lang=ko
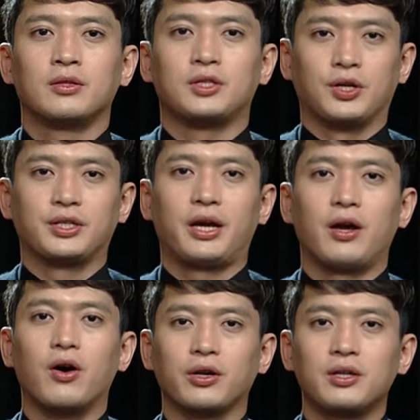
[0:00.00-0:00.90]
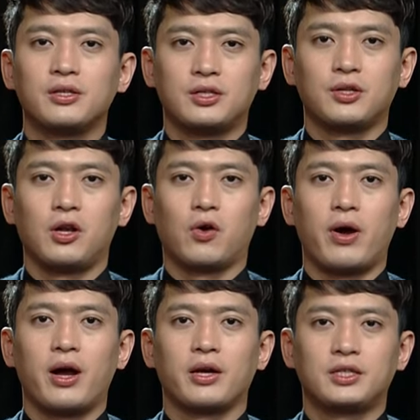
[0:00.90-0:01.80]
저자의 어린
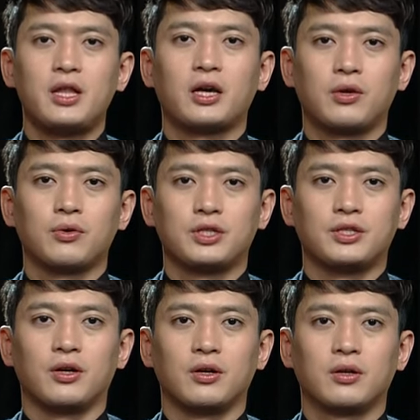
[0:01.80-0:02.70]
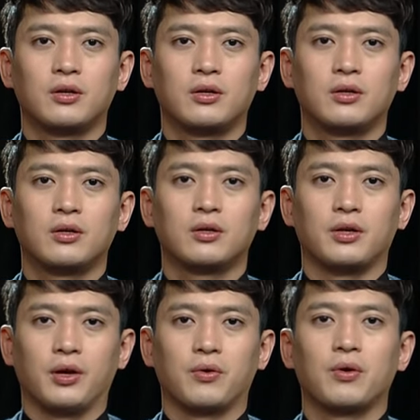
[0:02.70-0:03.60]
시절과 신학교 시절,
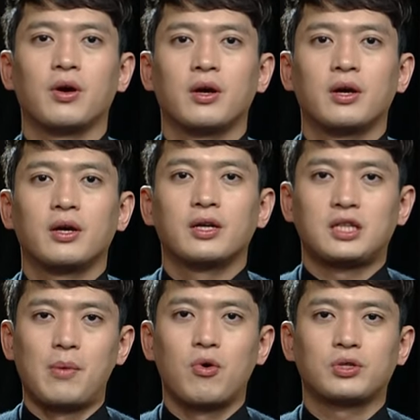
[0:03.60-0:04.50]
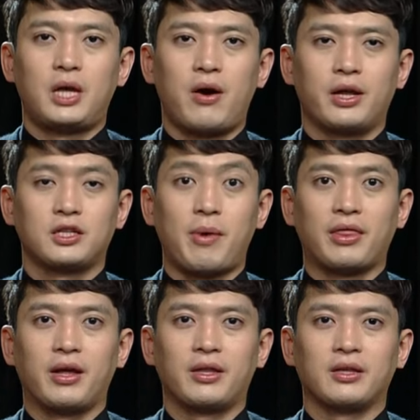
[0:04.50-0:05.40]
그리고 사목 생활에서
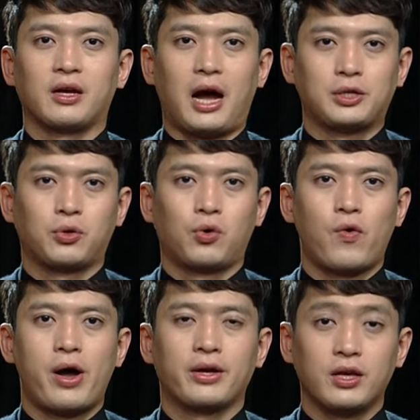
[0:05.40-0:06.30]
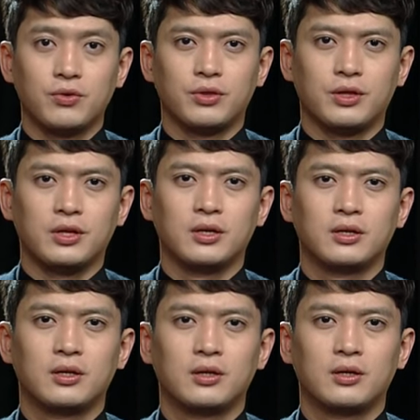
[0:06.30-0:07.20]
만난 가족과 이웃들,
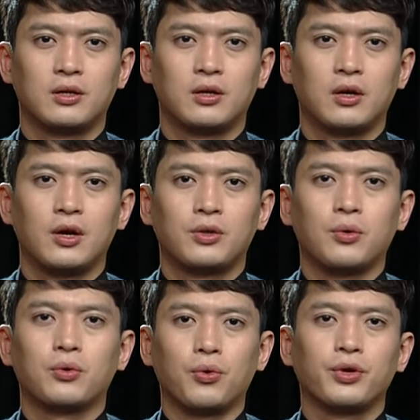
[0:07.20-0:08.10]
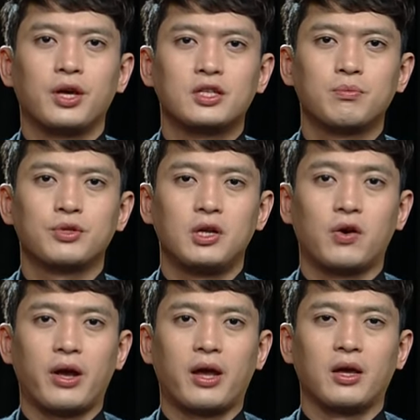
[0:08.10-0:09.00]
또 동기
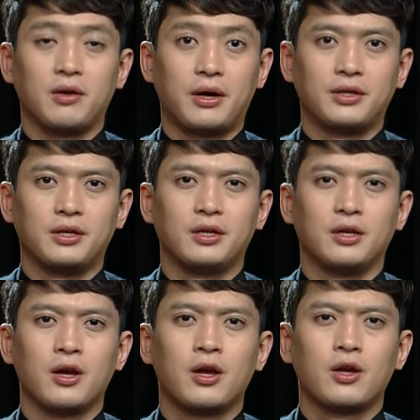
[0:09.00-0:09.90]
신부들과의 일화들을